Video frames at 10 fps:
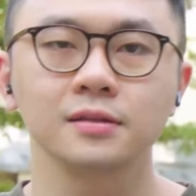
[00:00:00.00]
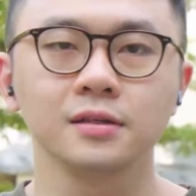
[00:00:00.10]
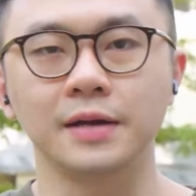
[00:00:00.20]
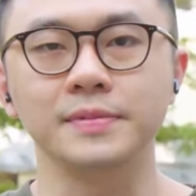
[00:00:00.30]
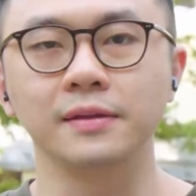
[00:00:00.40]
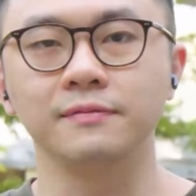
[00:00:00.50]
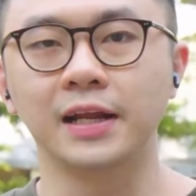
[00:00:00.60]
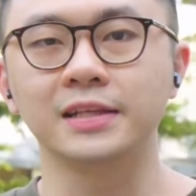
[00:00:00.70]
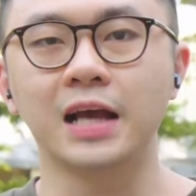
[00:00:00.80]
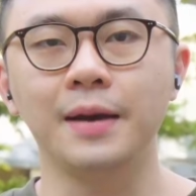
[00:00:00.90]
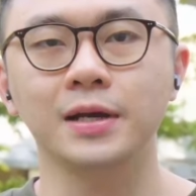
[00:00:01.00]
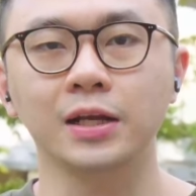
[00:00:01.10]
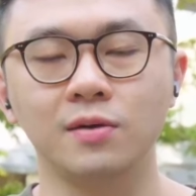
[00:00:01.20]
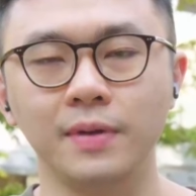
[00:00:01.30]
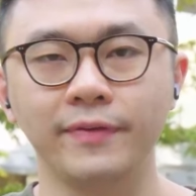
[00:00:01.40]
tự cảm nhận và đánh giá một
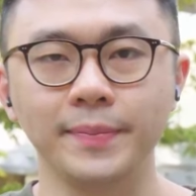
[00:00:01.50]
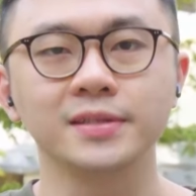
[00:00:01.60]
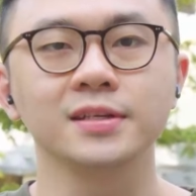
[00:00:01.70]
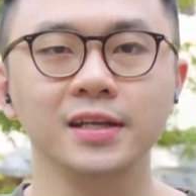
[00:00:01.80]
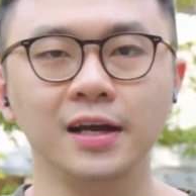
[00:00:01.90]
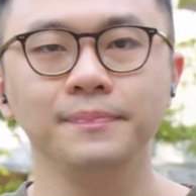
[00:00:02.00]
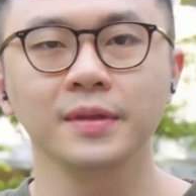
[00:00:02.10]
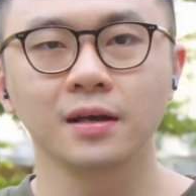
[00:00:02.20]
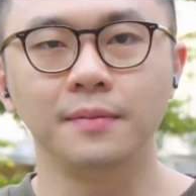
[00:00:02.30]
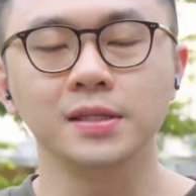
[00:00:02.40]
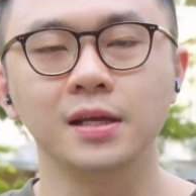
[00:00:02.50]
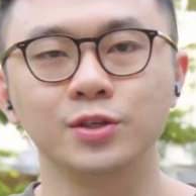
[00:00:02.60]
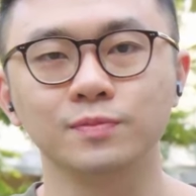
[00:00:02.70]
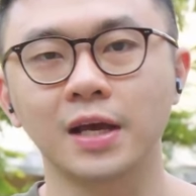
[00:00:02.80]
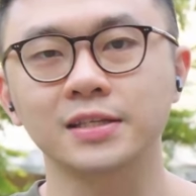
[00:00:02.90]
cách comment phía bên dưới nhé còn bây giờ thì
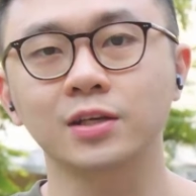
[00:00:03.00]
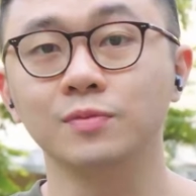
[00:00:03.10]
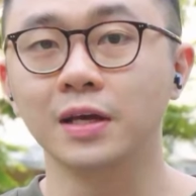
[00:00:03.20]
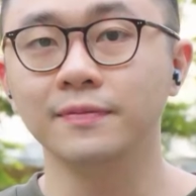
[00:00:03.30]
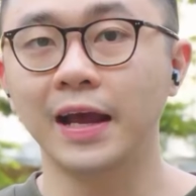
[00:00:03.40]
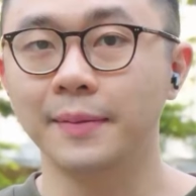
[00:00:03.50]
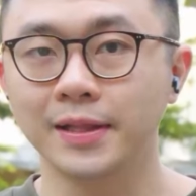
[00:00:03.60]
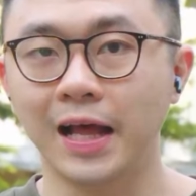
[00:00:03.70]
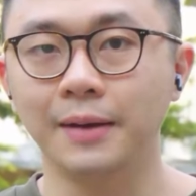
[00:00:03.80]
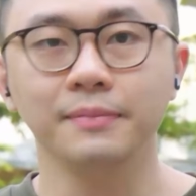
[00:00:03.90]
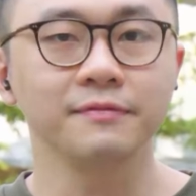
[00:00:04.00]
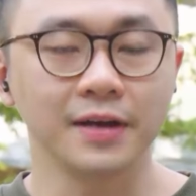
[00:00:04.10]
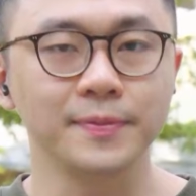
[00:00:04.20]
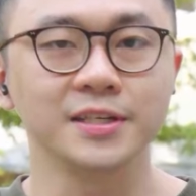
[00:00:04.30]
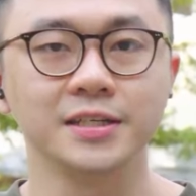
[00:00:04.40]
chúng ta sẽ cùng đến với EP8
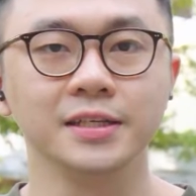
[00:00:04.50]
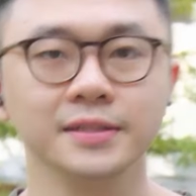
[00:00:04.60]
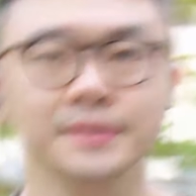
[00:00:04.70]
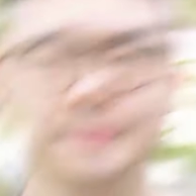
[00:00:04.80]
và EP9.